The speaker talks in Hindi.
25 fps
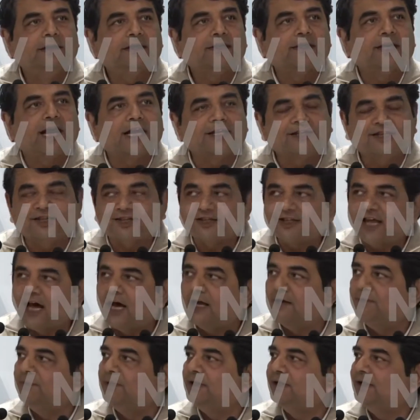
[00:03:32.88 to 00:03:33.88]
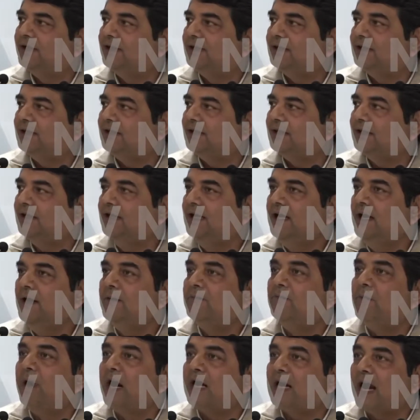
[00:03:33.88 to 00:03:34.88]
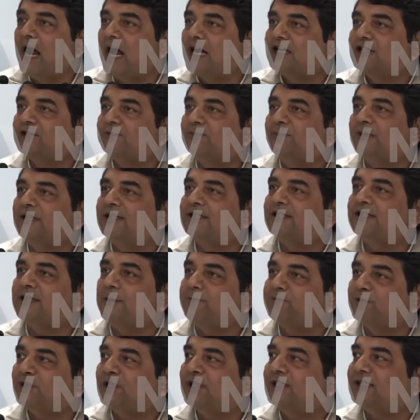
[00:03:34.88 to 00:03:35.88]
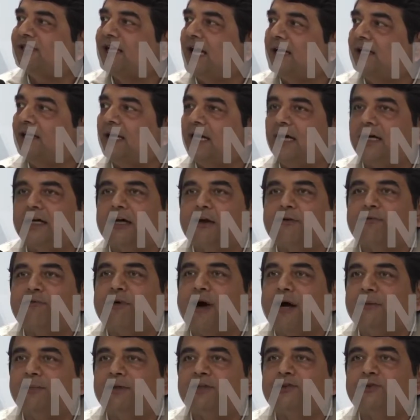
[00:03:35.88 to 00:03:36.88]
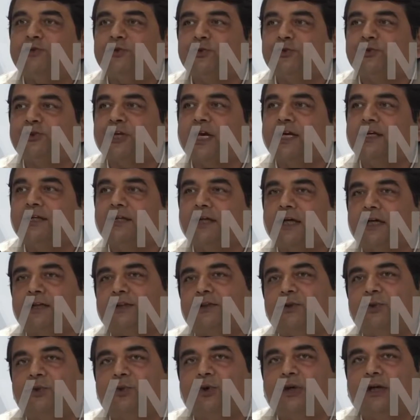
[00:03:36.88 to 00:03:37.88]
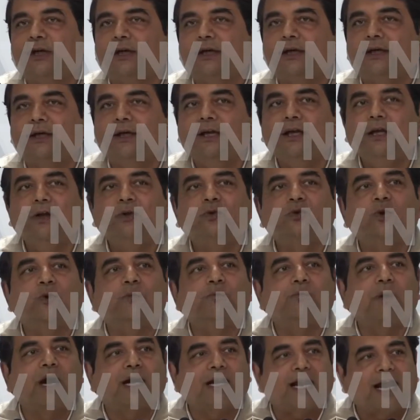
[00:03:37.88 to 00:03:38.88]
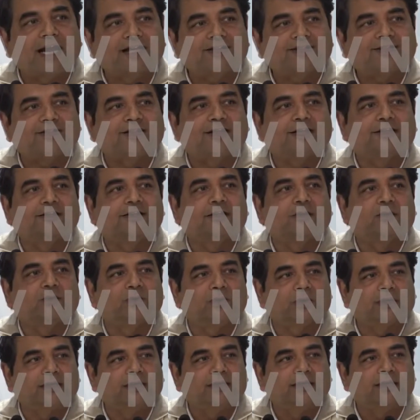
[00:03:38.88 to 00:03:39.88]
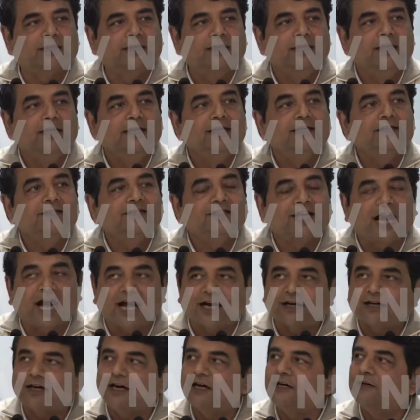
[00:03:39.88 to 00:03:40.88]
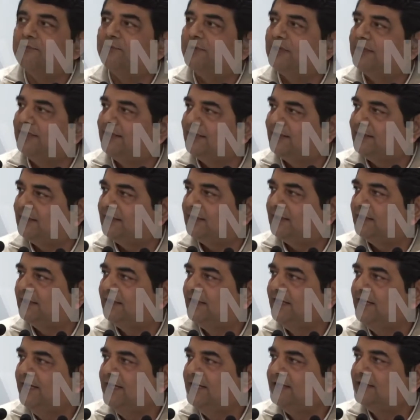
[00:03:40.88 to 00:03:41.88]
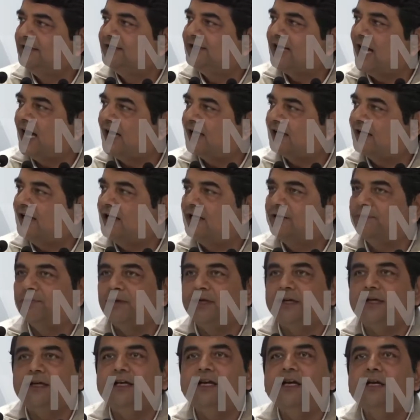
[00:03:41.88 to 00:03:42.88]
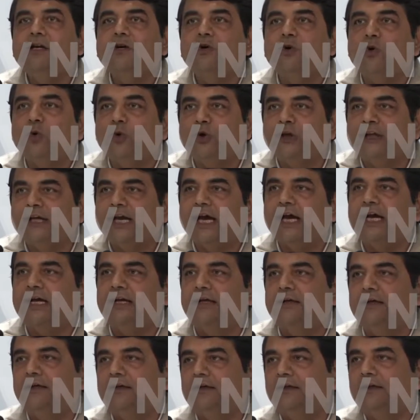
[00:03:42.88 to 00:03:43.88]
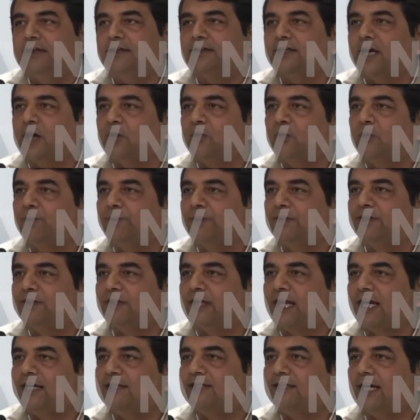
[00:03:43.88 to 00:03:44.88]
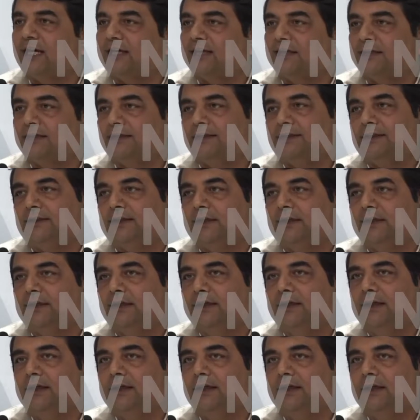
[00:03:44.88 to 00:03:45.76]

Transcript: राजस्थान में देखिए महाराष्ट्र में सबसे ज़्यादा अगर फार्मर सुसाइड कहीं हो रहे हैं तो महाराष्ट्र के अंदर हो रहे हैं झारखंड में देखिए झारखंड में गोलियां किसानों पे चलाई जा रही हैं